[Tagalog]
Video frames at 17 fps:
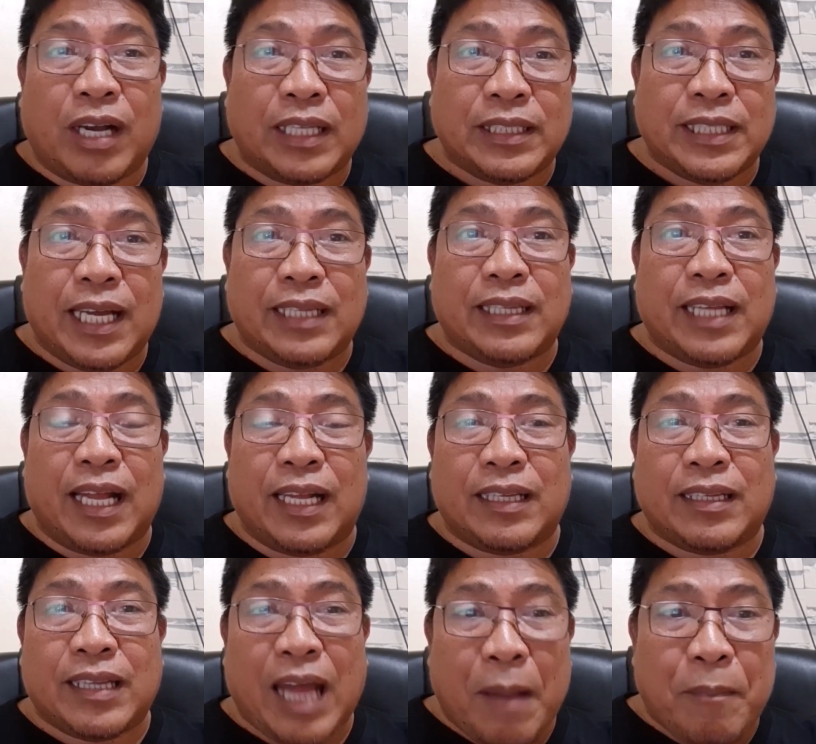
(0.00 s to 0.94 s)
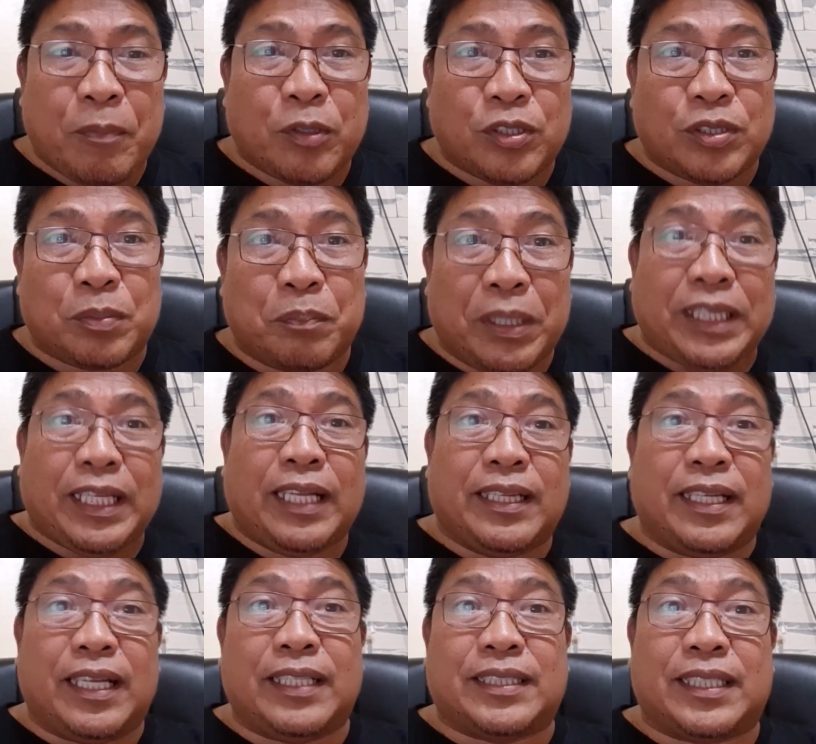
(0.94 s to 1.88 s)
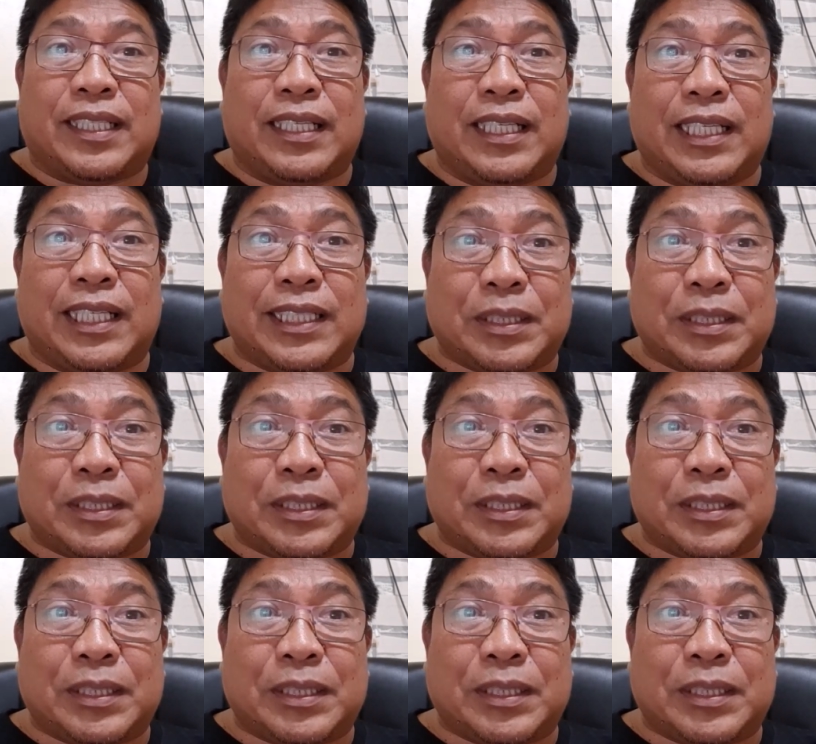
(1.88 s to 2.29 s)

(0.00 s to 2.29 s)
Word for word: Kasi andal tapos bitin din si